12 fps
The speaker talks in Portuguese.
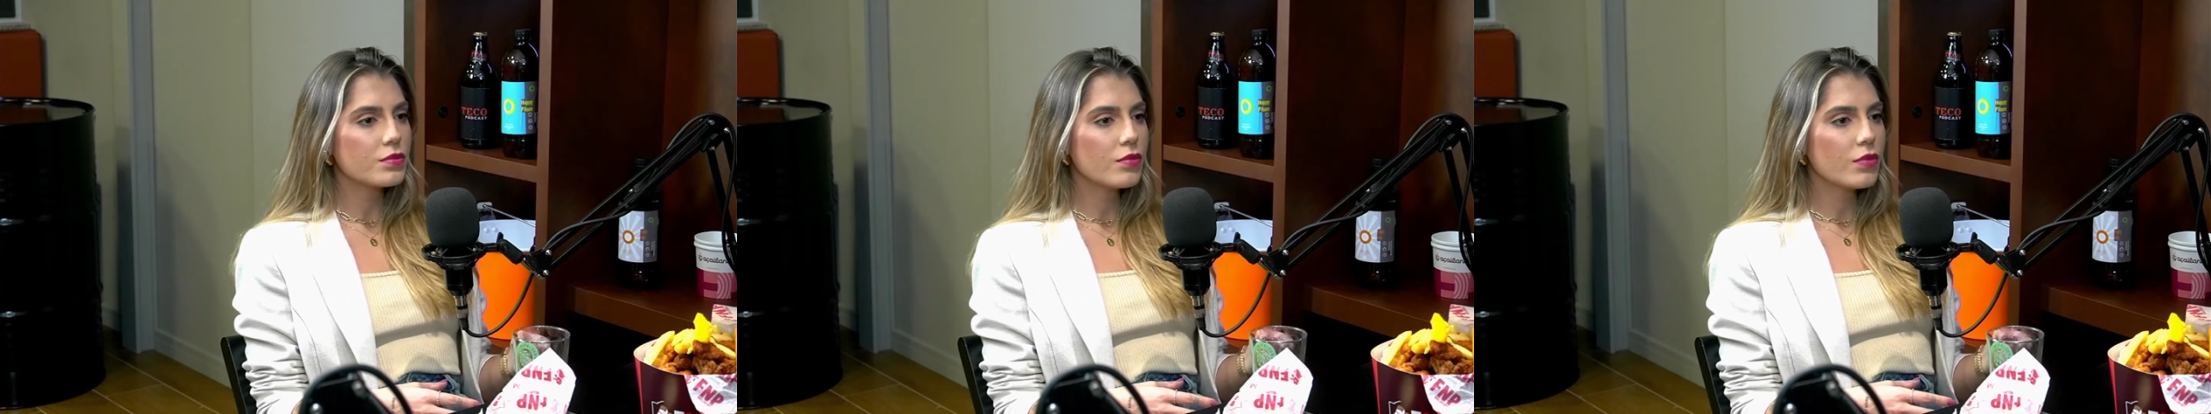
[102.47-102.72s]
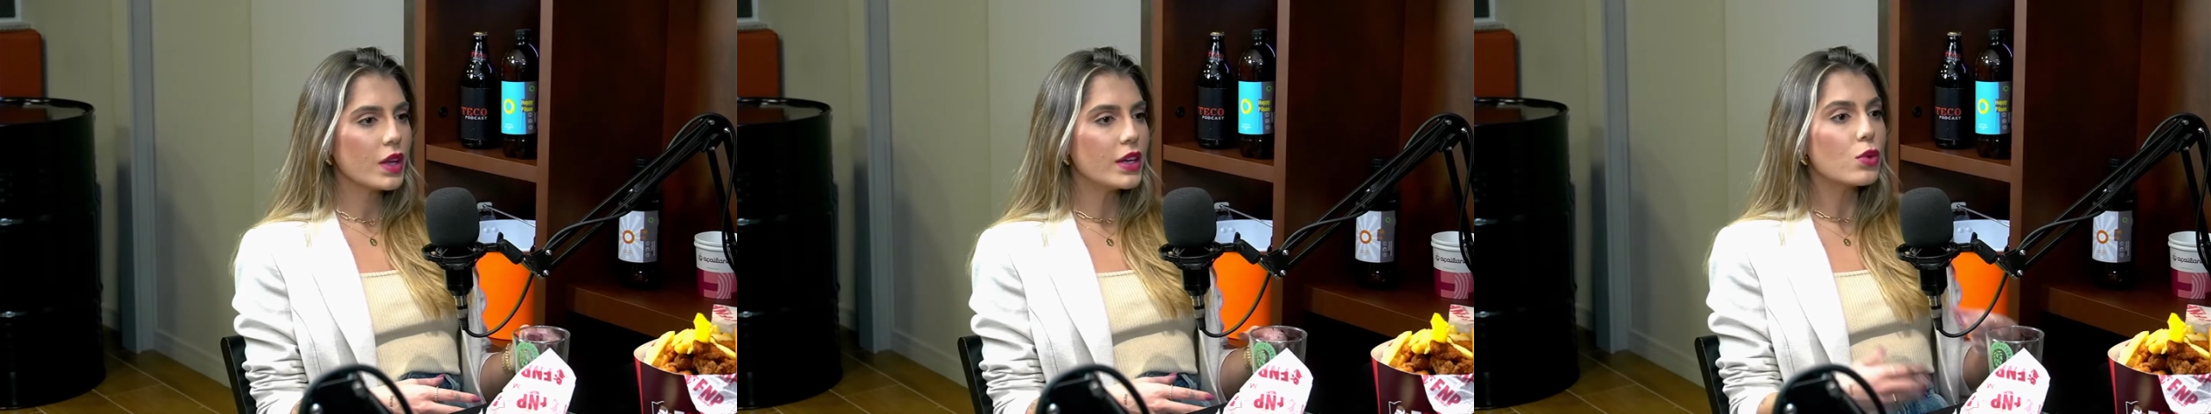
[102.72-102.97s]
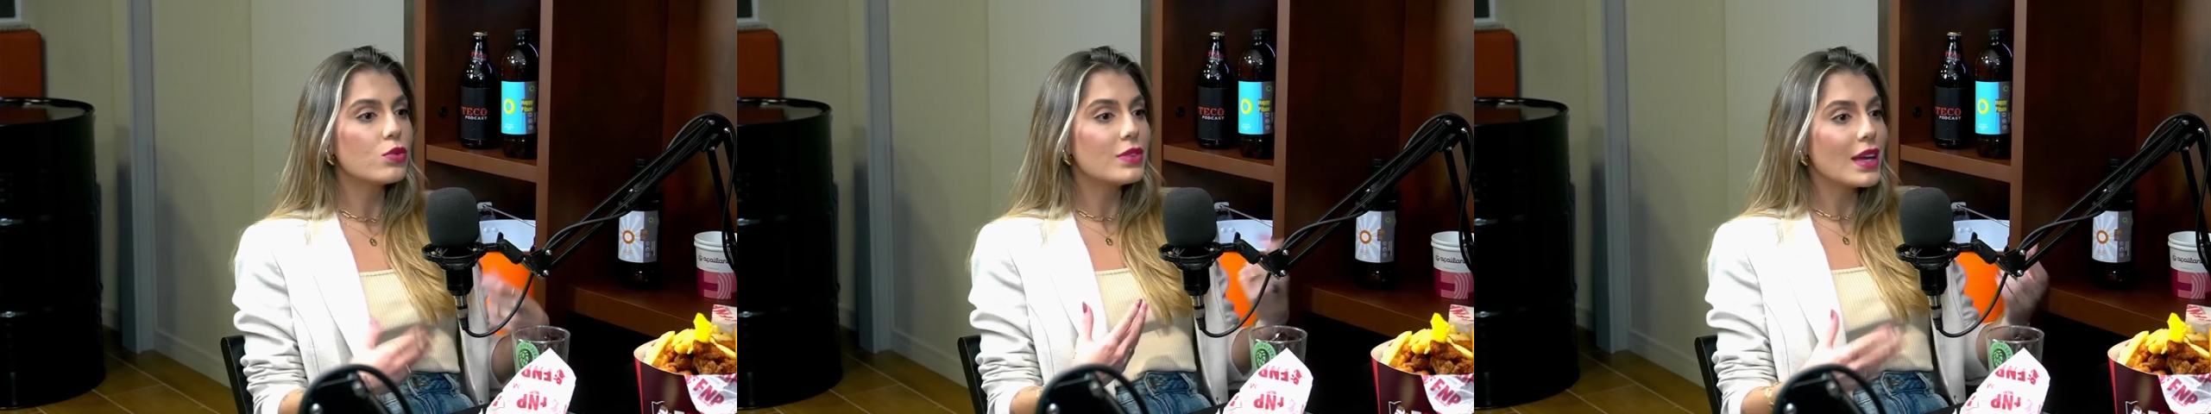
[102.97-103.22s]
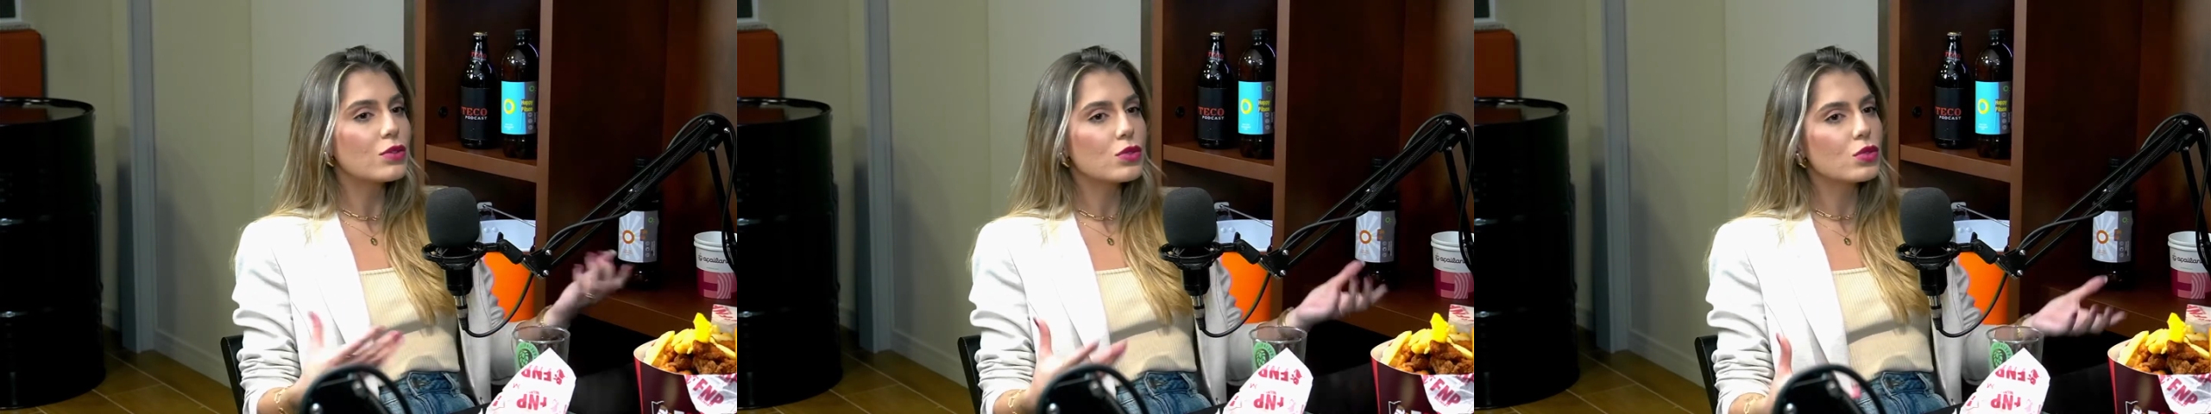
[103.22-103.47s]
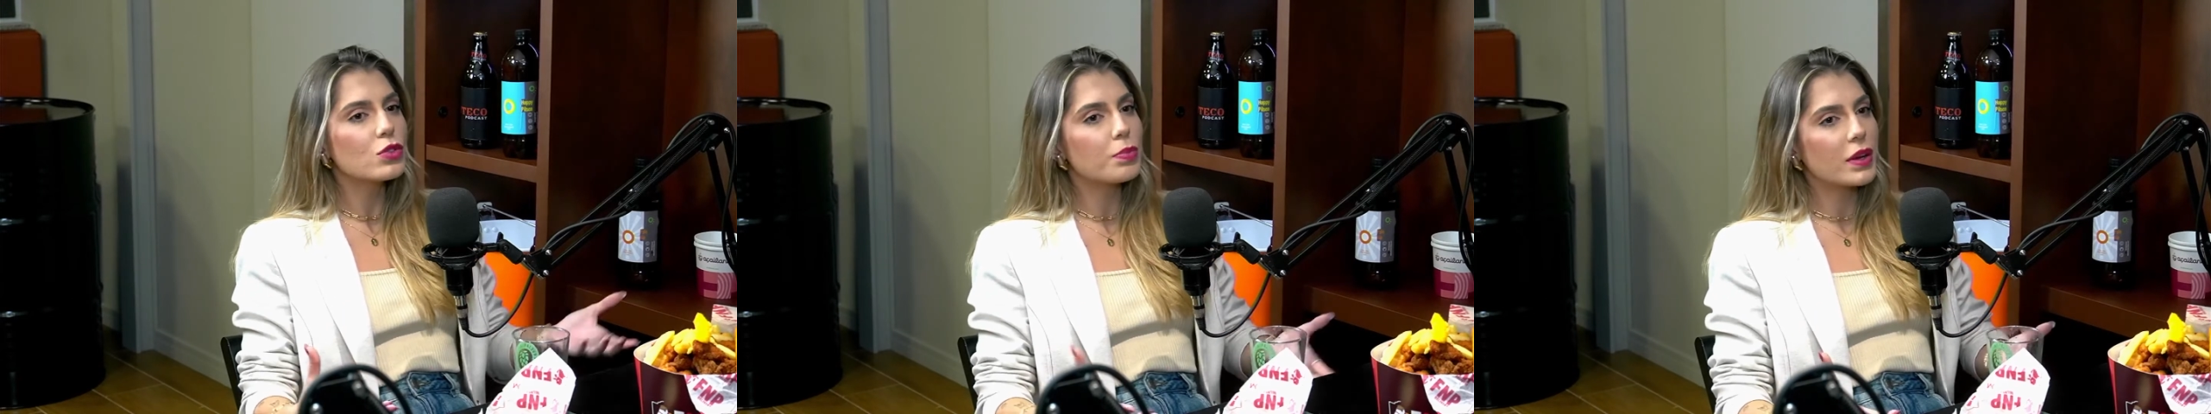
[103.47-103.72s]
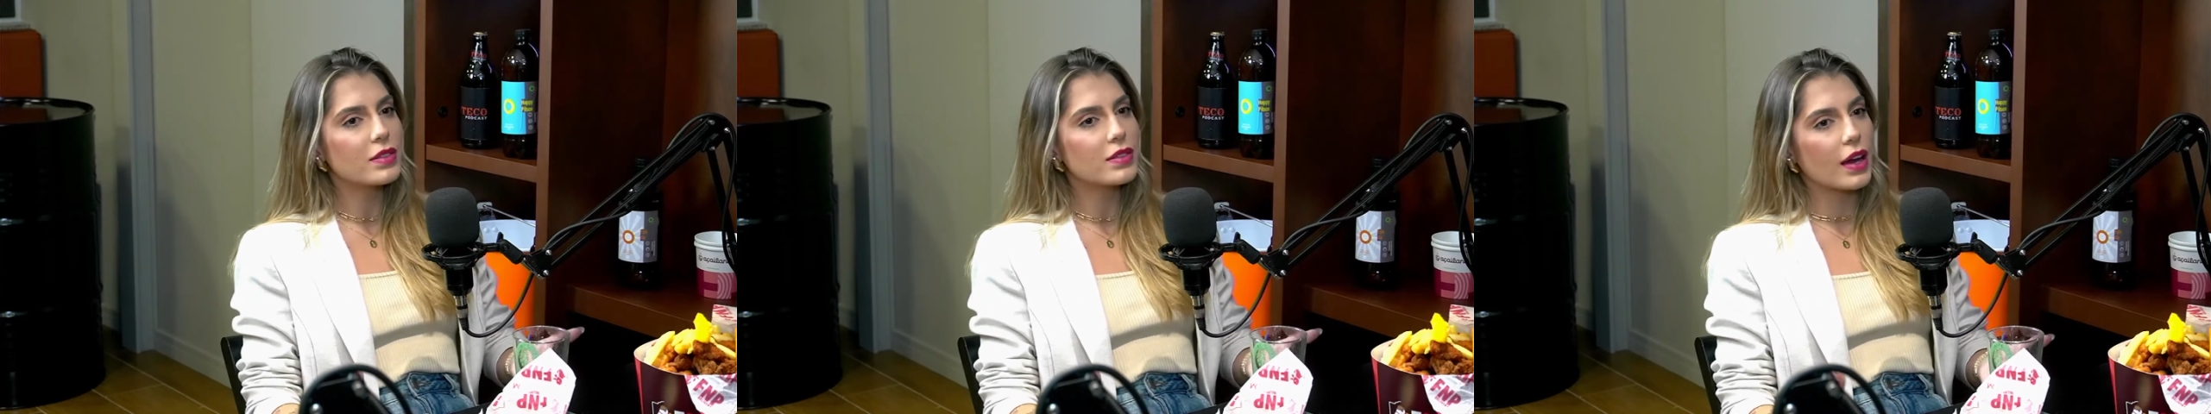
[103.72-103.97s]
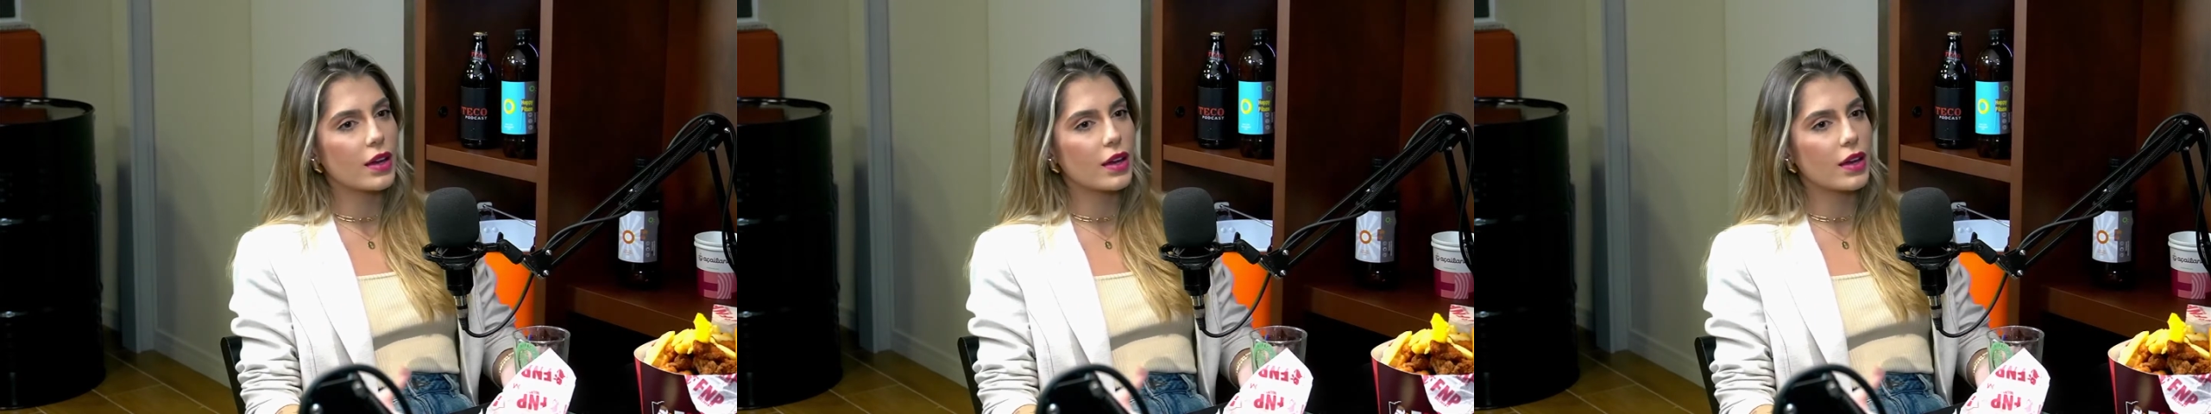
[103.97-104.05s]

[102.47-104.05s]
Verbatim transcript: E eu tento expressar